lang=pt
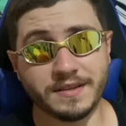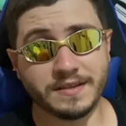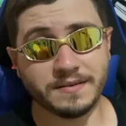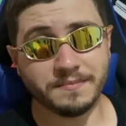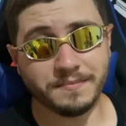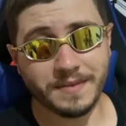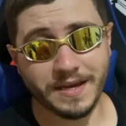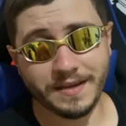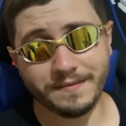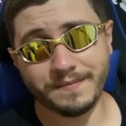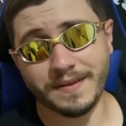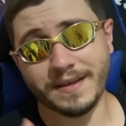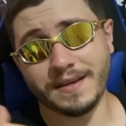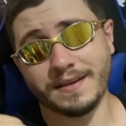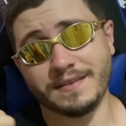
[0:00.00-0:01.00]
também.
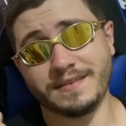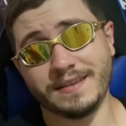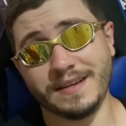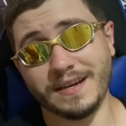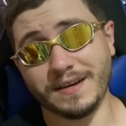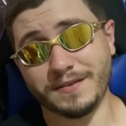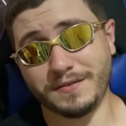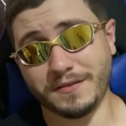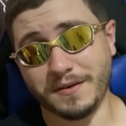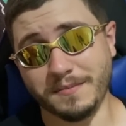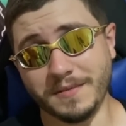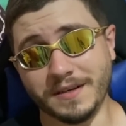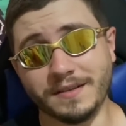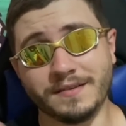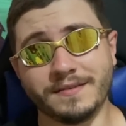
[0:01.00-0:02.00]
Se liga só,
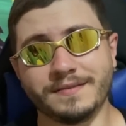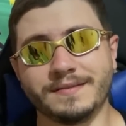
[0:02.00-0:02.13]
mano.